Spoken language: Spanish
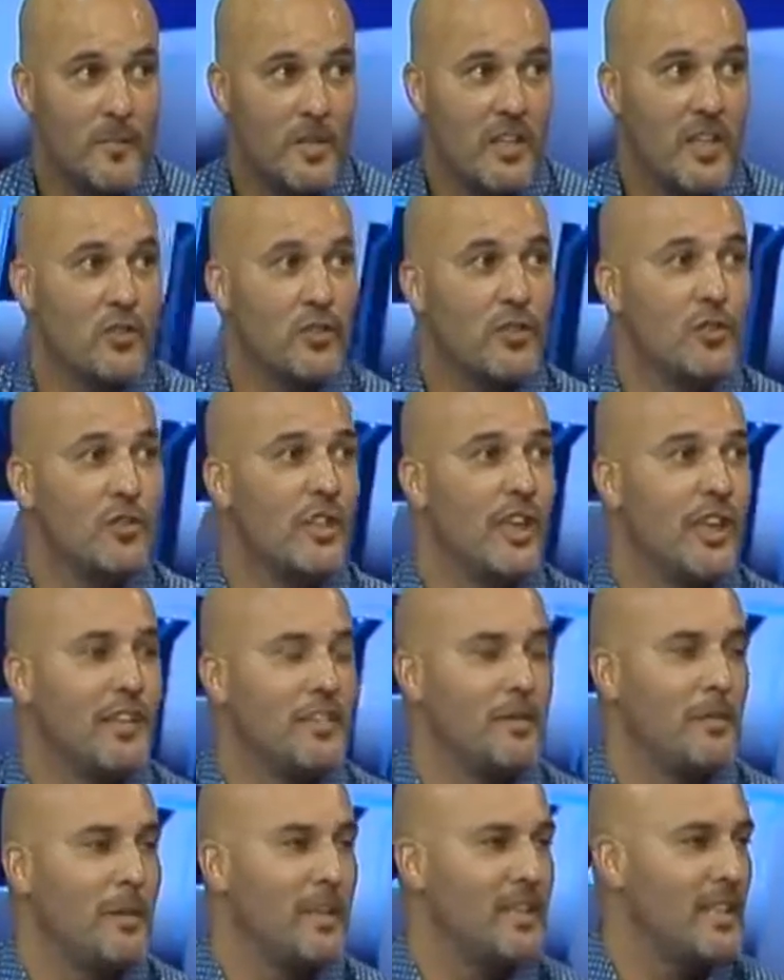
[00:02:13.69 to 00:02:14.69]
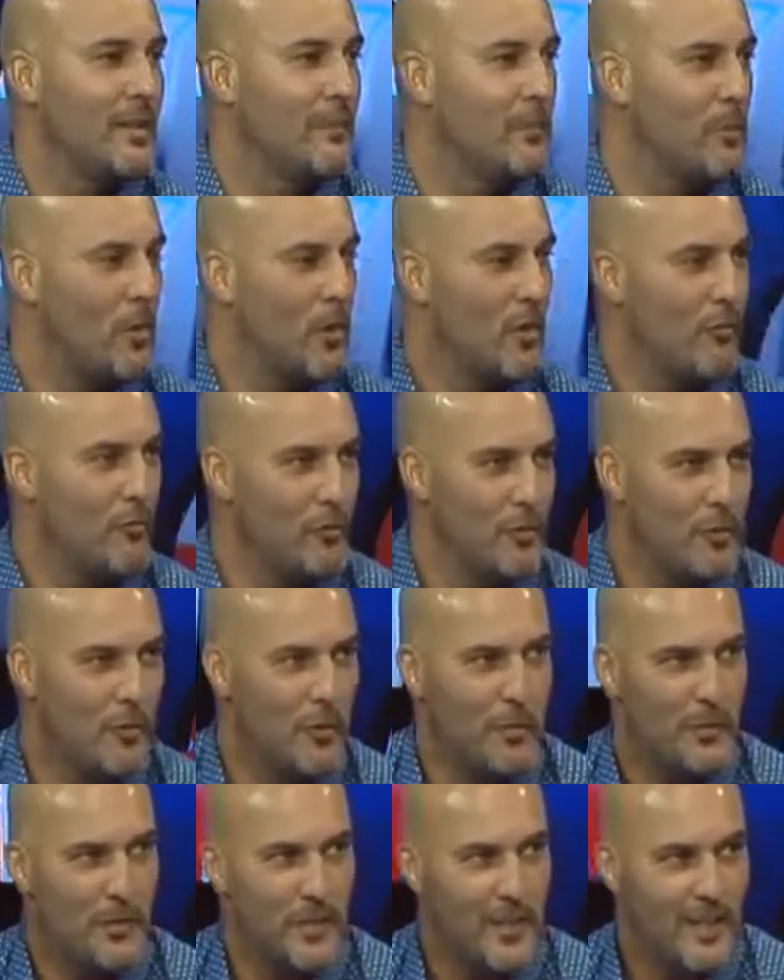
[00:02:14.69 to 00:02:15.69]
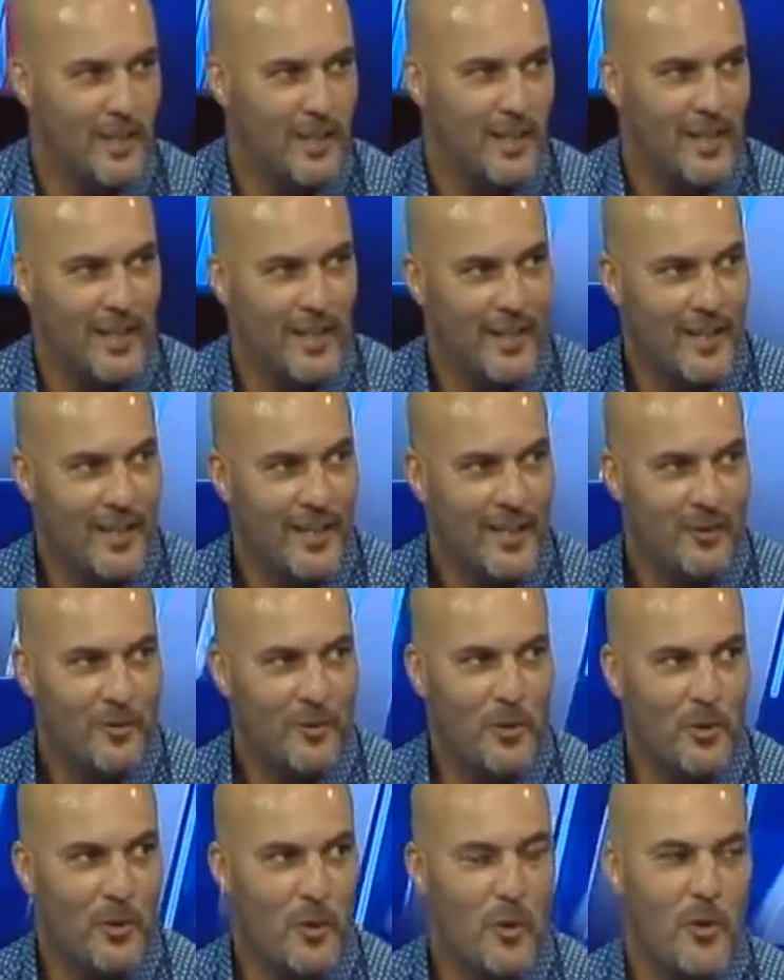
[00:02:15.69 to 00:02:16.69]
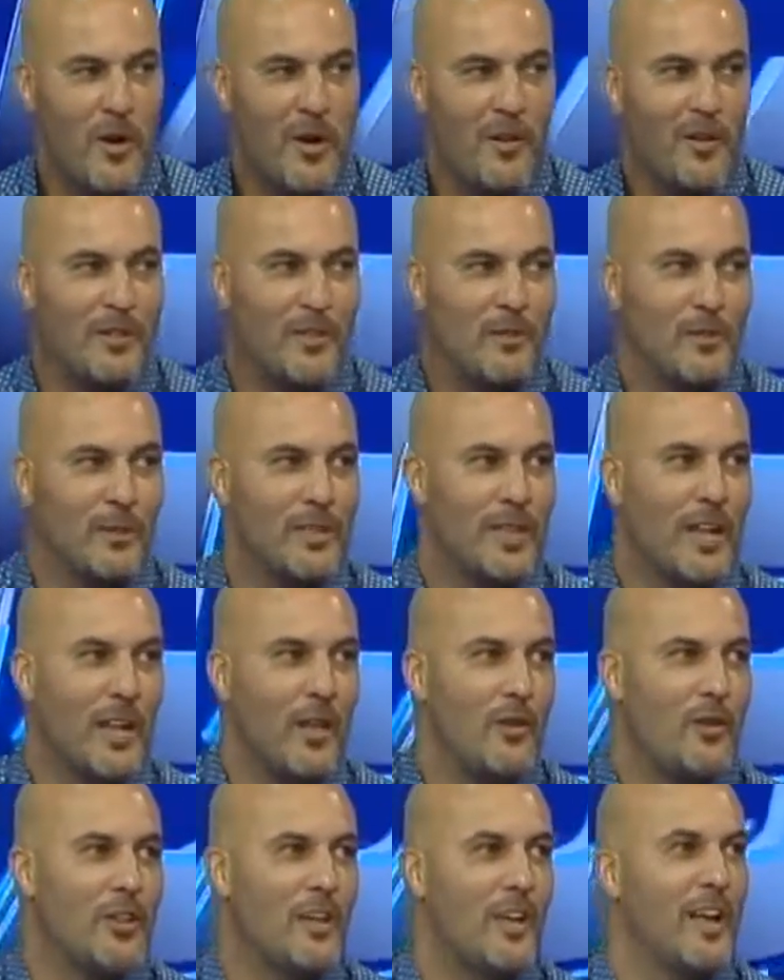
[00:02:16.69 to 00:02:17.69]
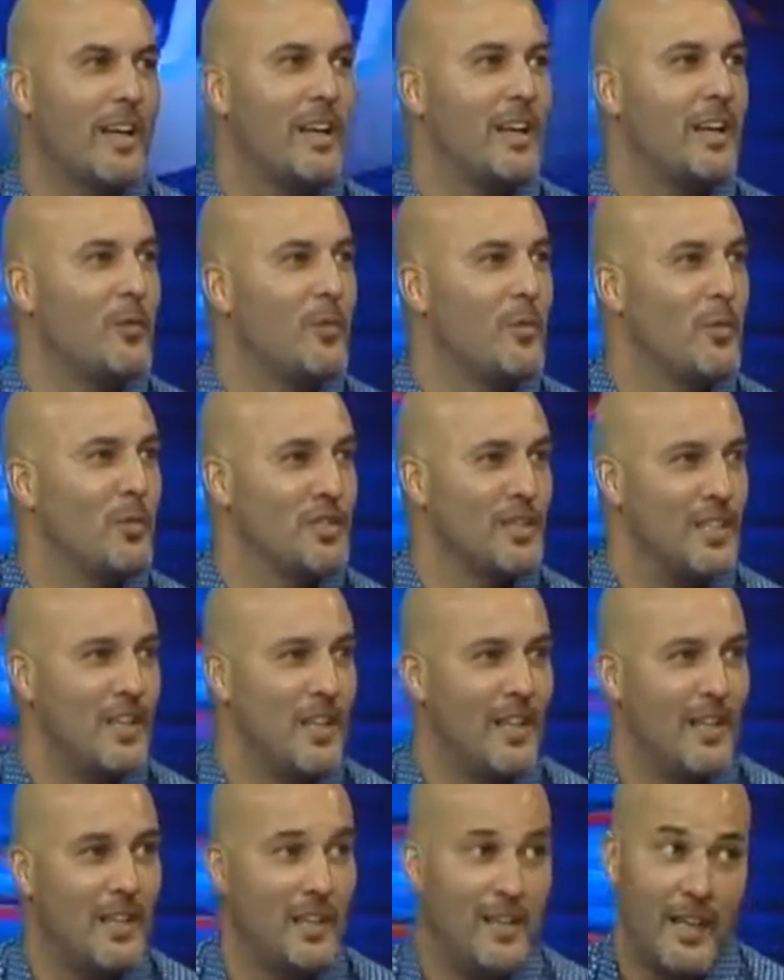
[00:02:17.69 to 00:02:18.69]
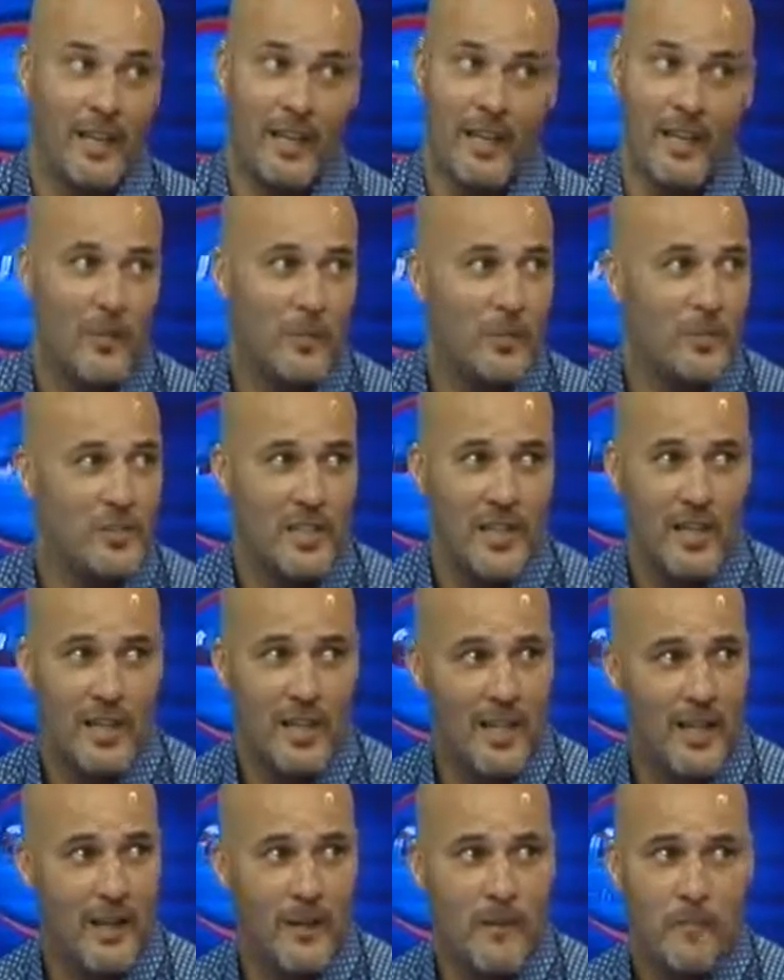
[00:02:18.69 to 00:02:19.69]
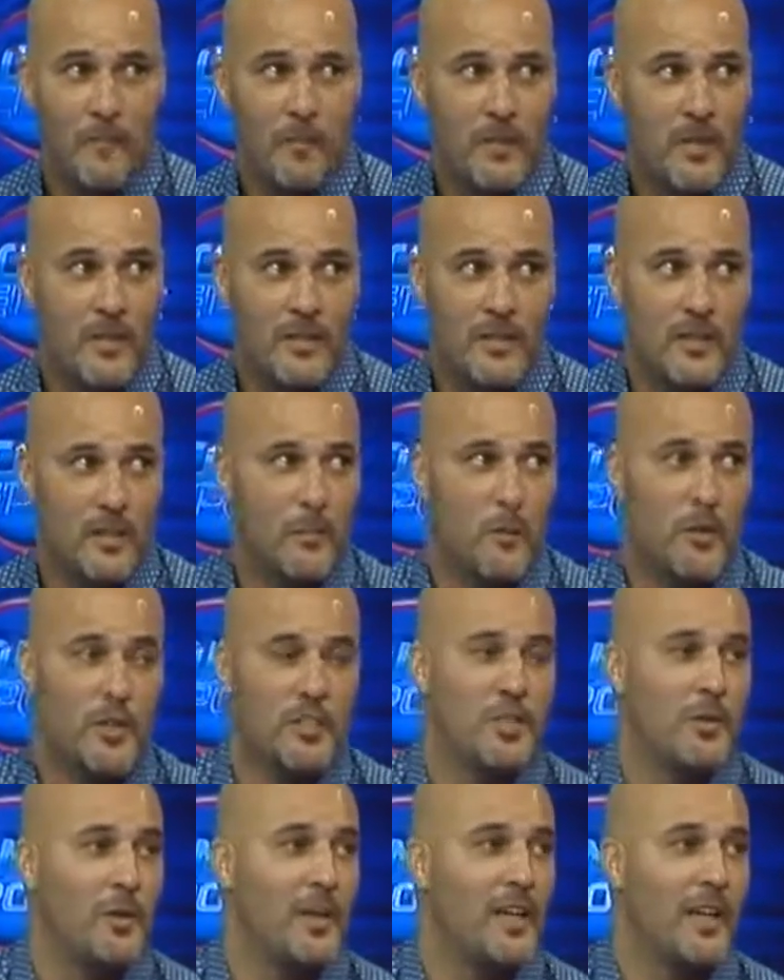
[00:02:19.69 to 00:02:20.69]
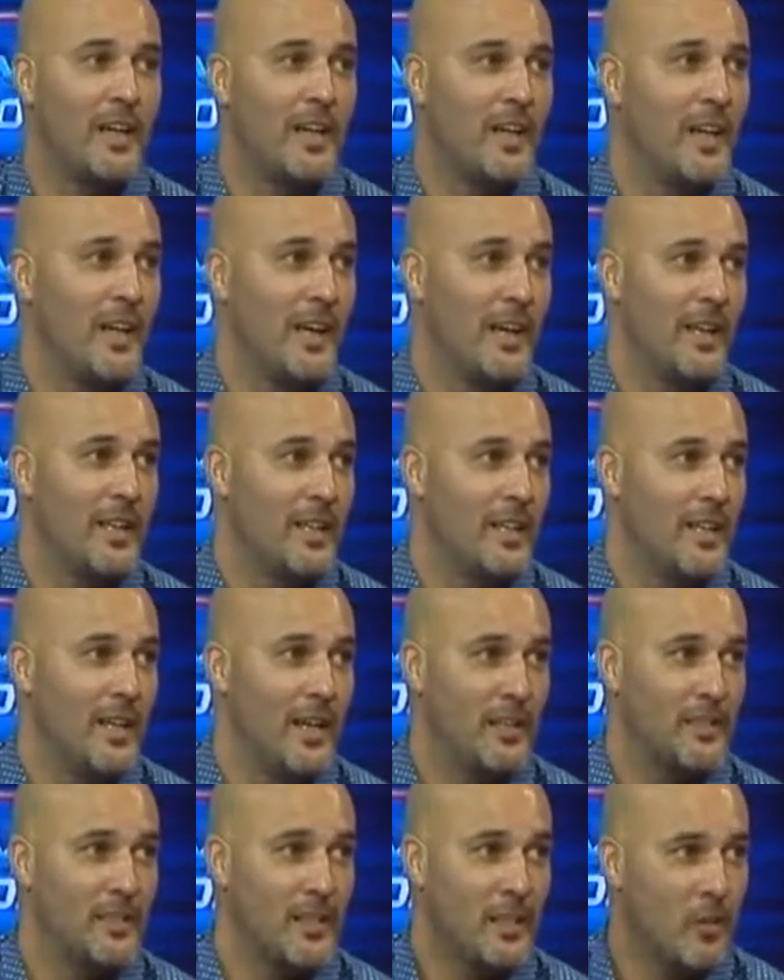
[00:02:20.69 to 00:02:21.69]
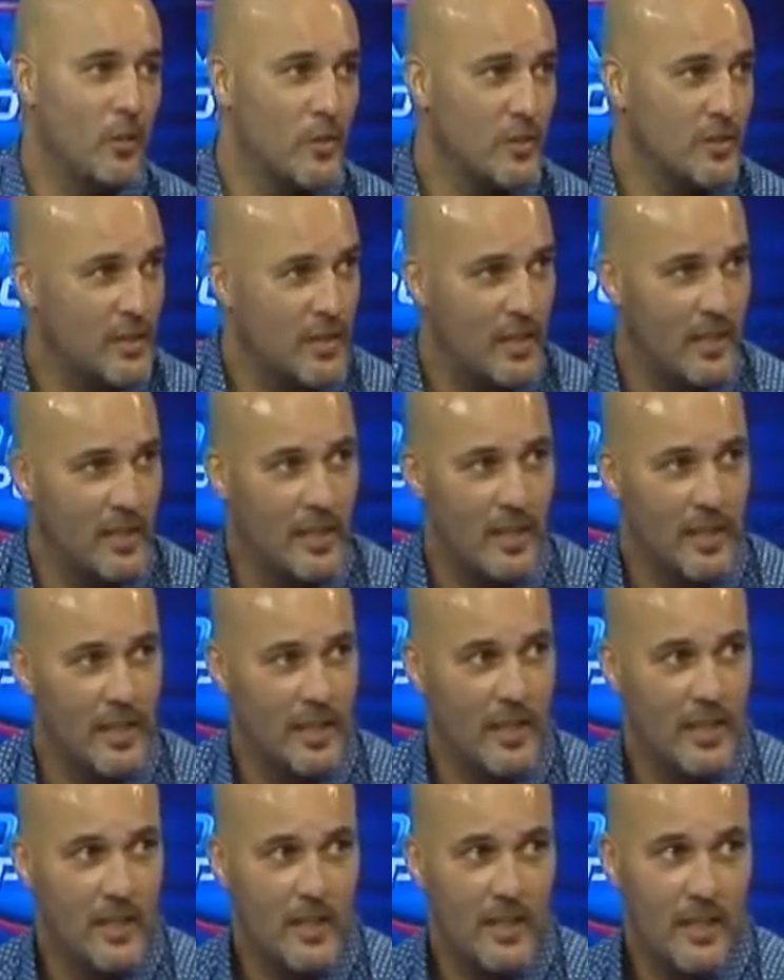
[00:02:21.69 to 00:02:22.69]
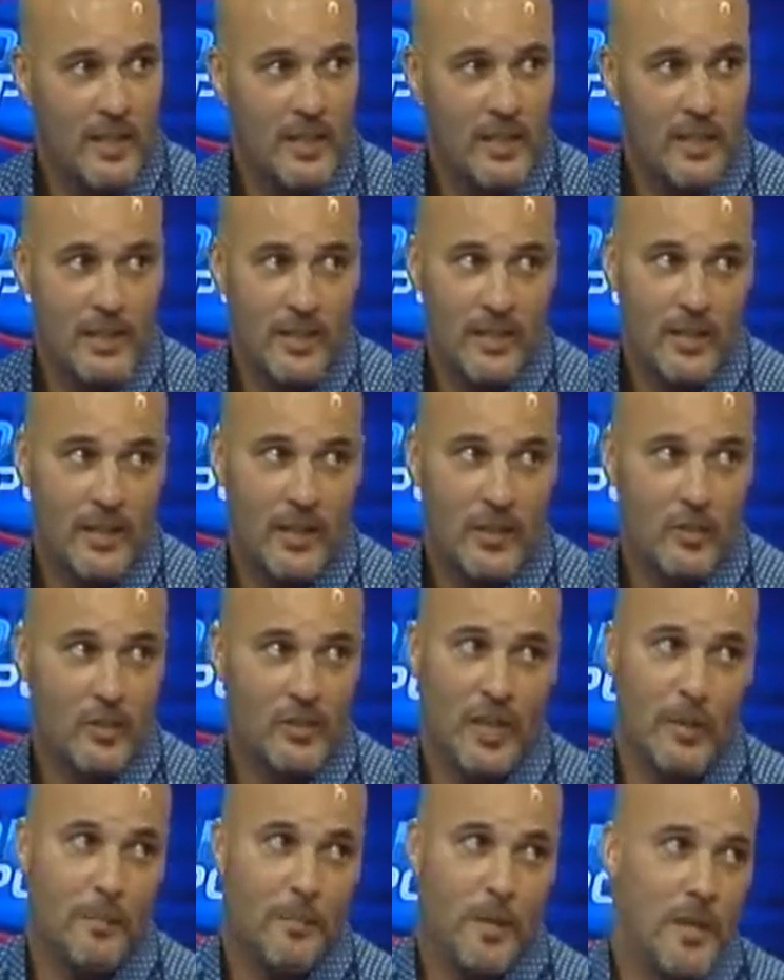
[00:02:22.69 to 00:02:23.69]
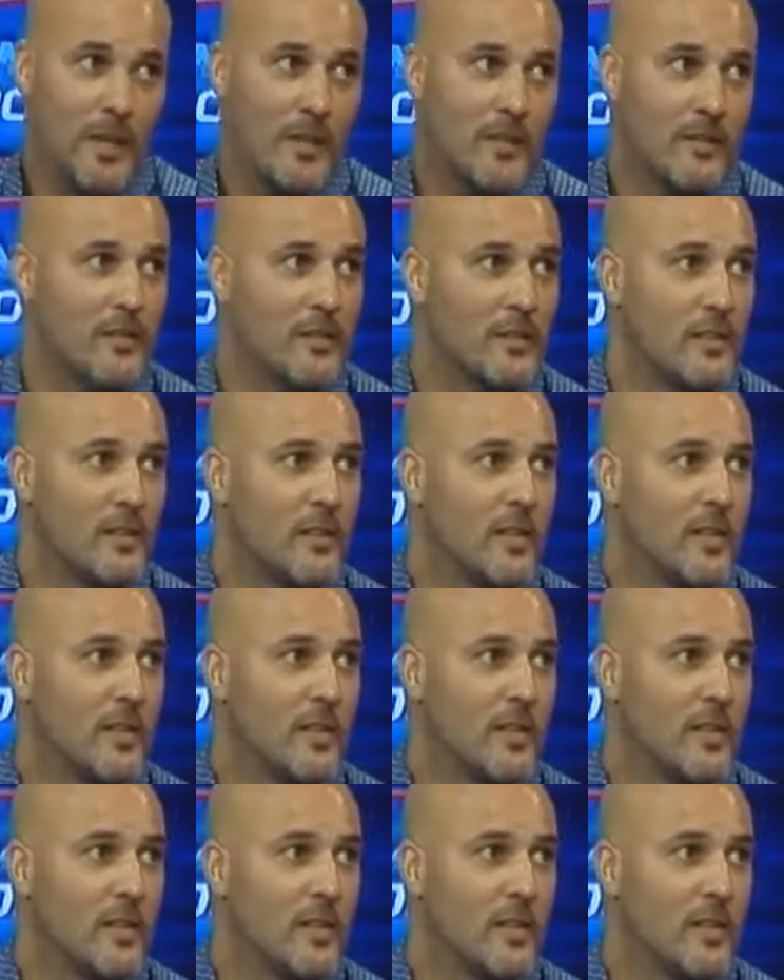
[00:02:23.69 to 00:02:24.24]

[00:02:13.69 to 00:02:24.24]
y eso que hace, mata un poco al fútbol porque cuando vos buscas un resultado y ganar como sea, el ganar como sea te puede llevar a, hacer cosas que, no están bien.